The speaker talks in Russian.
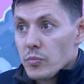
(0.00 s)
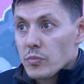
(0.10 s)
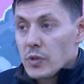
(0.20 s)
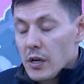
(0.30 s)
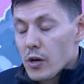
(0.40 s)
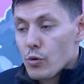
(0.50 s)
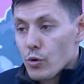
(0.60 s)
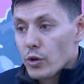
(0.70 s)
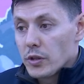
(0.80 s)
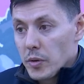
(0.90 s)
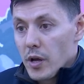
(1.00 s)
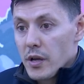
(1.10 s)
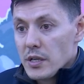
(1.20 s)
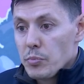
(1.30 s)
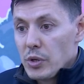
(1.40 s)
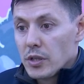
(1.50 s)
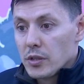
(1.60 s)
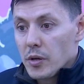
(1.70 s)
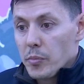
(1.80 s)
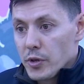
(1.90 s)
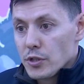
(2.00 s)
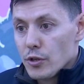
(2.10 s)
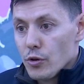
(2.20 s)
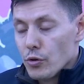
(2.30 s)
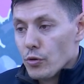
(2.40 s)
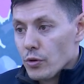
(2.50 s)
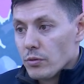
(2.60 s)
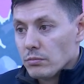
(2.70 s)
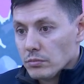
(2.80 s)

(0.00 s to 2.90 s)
так как курорт а, испытывает определенную